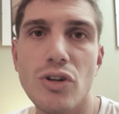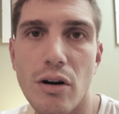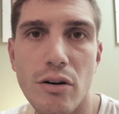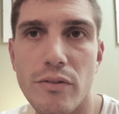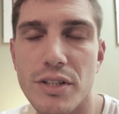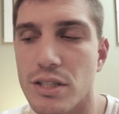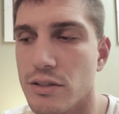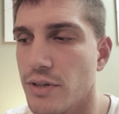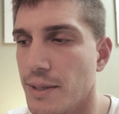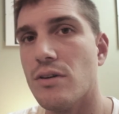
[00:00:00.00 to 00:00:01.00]
genres, on va dire.
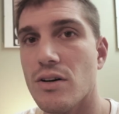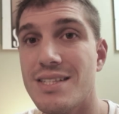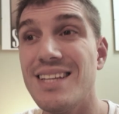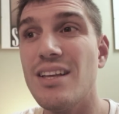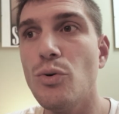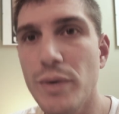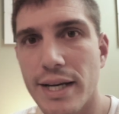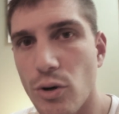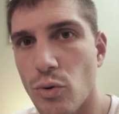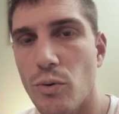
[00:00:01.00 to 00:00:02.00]
Voilà. Alors c'est un huis
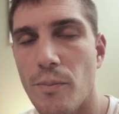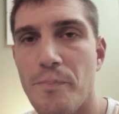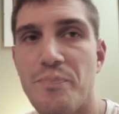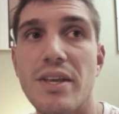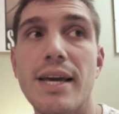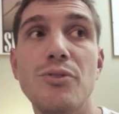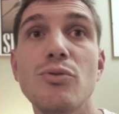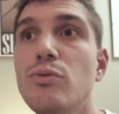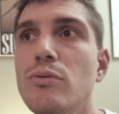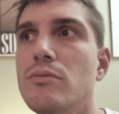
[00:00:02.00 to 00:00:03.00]
clos, et du
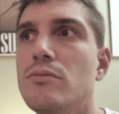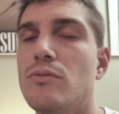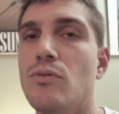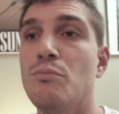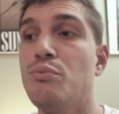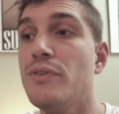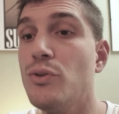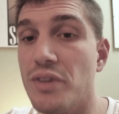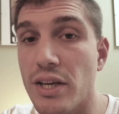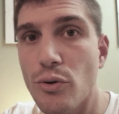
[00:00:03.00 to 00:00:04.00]
coup, on ne pouvait
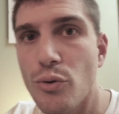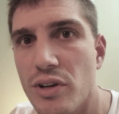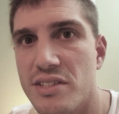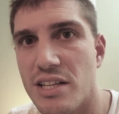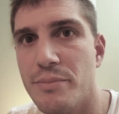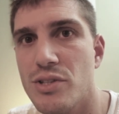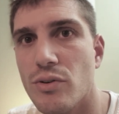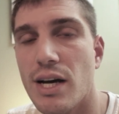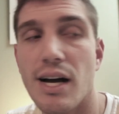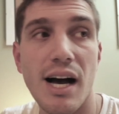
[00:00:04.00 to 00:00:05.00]
tourner que dans cette
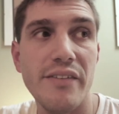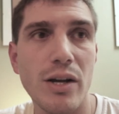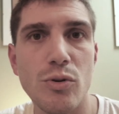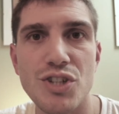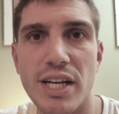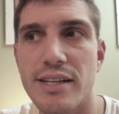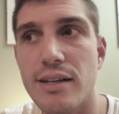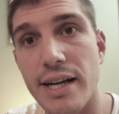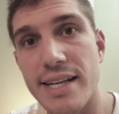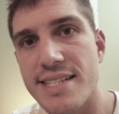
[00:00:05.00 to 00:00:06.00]
maison-là, avec le
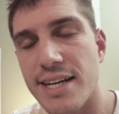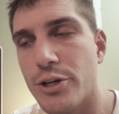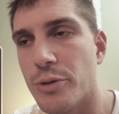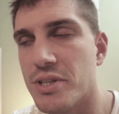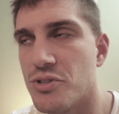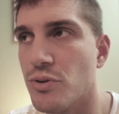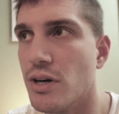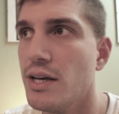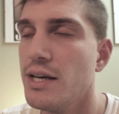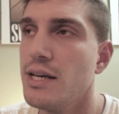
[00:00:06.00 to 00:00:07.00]
jardin à l'extérieur bien sûr.
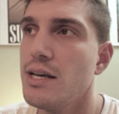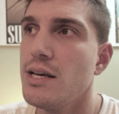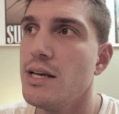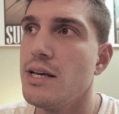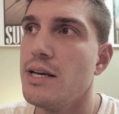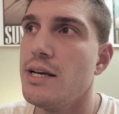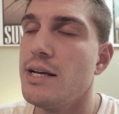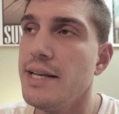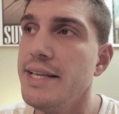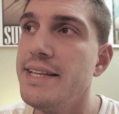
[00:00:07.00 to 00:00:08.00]

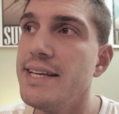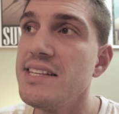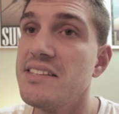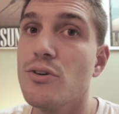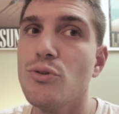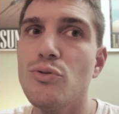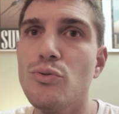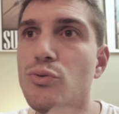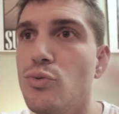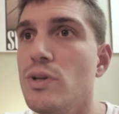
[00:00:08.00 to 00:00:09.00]
L'idée, c'est que du
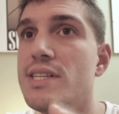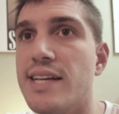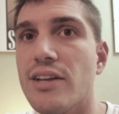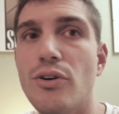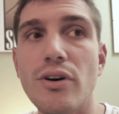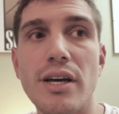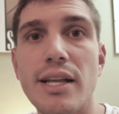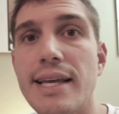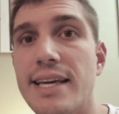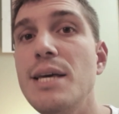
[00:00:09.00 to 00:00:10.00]
coup, tous les acteurs et
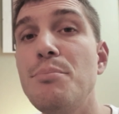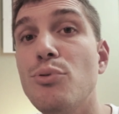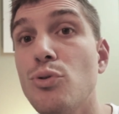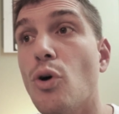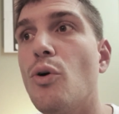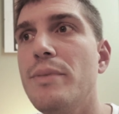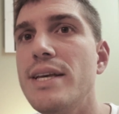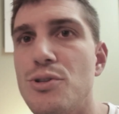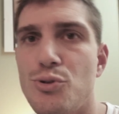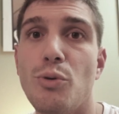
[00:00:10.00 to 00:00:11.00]
l'équipe
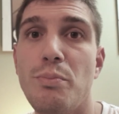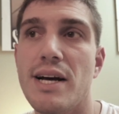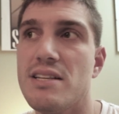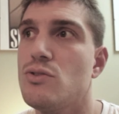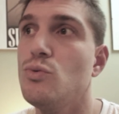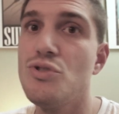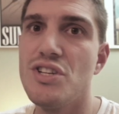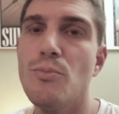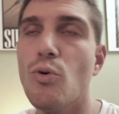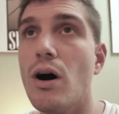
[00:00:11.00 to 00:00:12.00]
dormaient sur place, ou
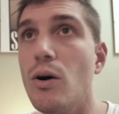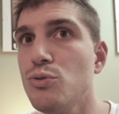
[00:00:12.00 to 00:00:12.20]
chez moi,